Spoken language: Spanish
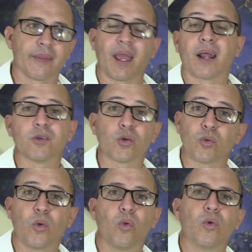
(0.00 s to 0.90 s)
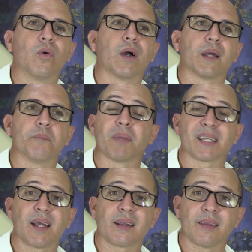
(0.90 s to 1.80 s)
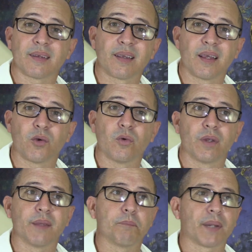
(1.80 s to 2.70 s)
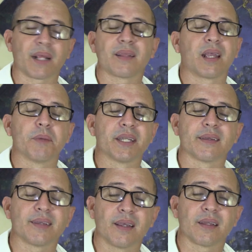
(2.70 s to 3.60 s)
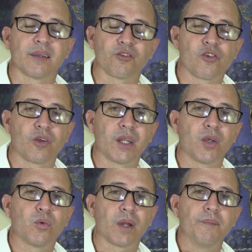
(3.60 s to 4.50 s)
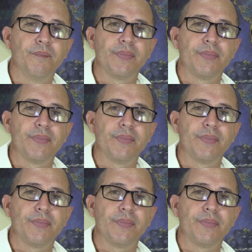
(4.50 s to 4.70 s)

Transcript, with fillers: dejarlo todo, a empezar de cero y prácticamente sin atención ninguna.